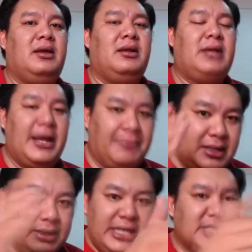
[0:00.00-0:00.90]
ใน
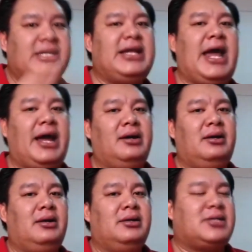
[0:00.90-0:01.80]
พื้นที่สีแดง
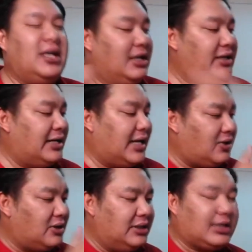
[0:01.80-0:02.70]
ซึ่งหนึ่งในนั้น
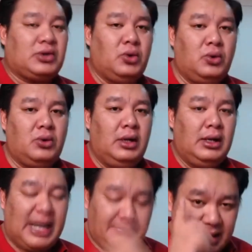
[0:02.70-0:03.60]
ก็คือกระทู้
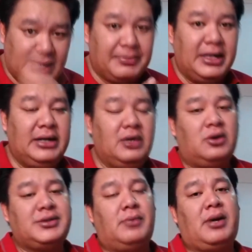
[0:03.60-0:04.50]
กับอีกอำเภอหนึ่งข
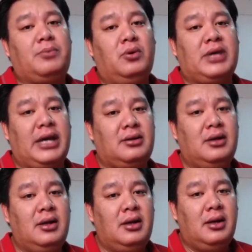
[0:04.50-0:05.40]
องจังหวัดภูเก็ต
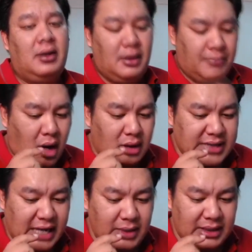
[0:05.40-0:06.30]
พอ
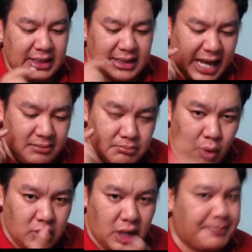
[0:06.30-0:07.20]
ใช้วิธีการ
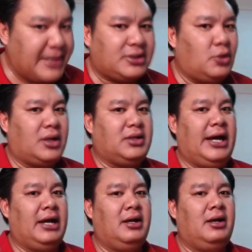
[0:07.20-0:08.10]
บุกเข้าไปตรวจ
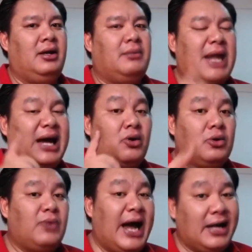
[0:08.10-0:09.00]
เนี่ย ปราก
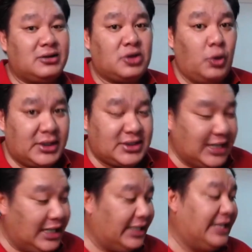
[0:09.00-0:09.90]
ฏว่าตรวจเจ
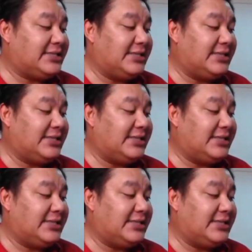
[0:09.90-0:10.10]
ออีก